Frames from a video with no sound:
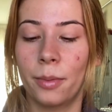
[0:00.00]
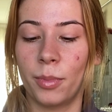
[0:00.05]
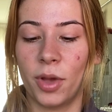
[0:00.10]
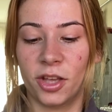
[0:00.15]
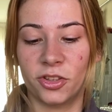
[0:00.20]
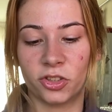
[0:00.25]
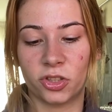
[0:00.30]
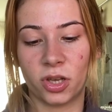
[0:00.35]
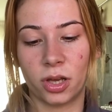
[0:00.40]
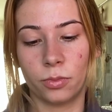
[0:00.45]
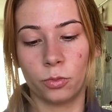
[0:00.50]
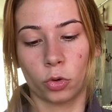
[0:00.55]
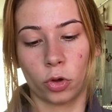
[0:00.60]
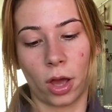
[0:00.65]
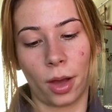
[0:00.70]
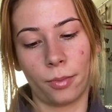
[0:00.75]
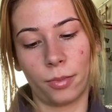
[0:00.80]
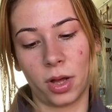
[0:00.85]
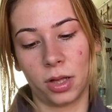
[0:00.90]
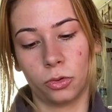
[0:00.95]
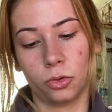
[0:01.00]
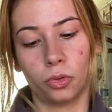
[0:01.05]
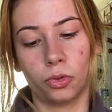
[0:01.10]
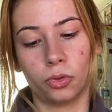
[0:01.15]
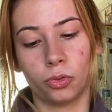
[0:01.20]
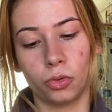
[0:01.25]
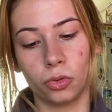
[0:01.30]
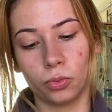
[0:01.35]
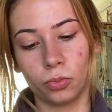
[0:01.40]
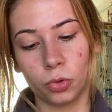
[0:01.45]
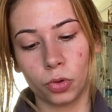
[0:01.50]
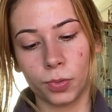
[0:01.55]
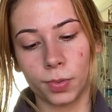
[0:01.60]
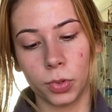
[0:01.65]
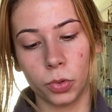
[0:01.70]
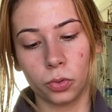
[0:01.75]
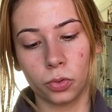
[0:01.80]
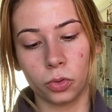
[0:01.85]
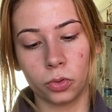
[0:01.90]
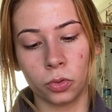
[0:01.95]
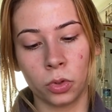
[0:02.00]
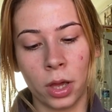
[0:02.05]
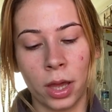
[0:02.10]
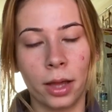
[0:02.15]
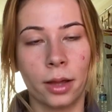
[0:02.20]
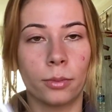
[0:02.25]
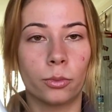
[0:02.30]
Bence mükemmel düşünülmüş bir ürün.